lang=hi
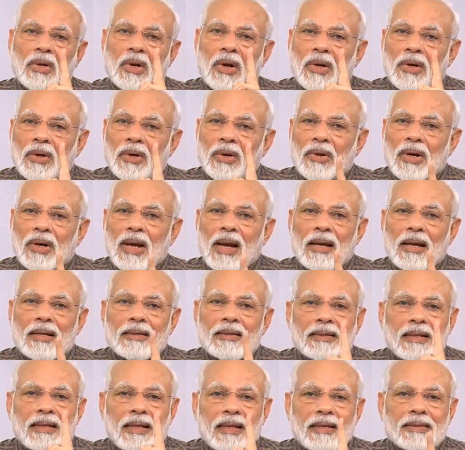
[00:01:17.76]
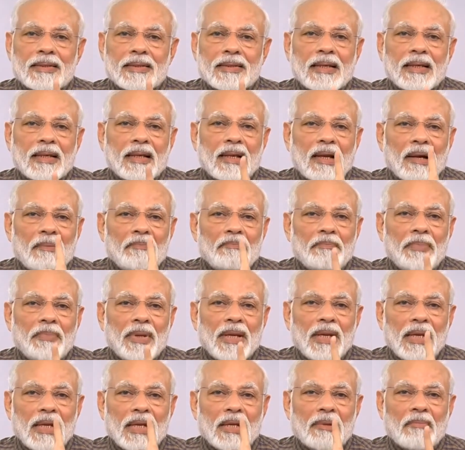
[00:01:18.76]
कोरोना जैसी
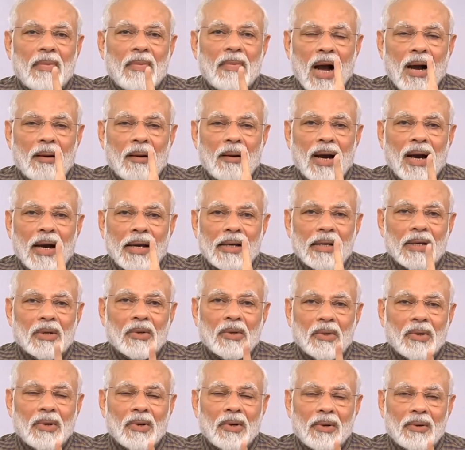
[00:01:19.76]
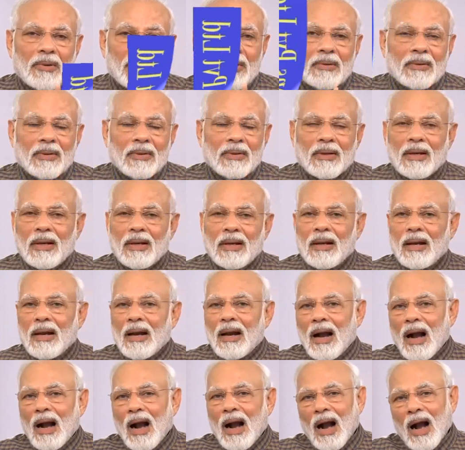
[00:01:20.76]
गंभीर महामारी को
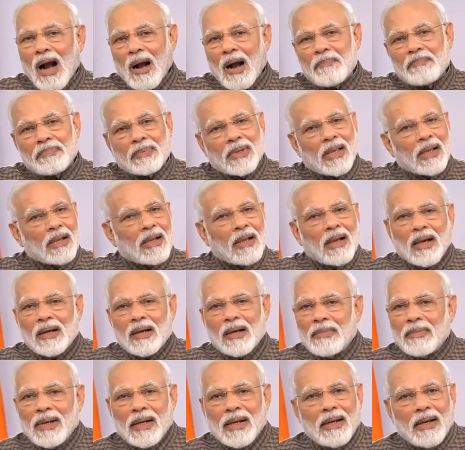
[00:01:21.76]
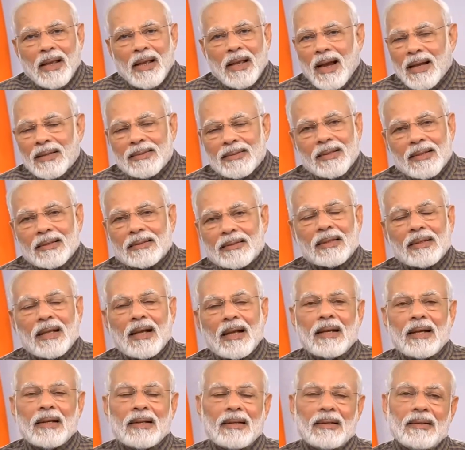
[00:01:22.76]
आपके घर में ले आ
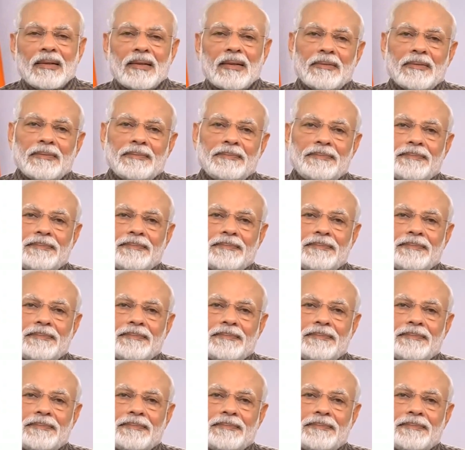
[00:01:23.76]
सकता है ले,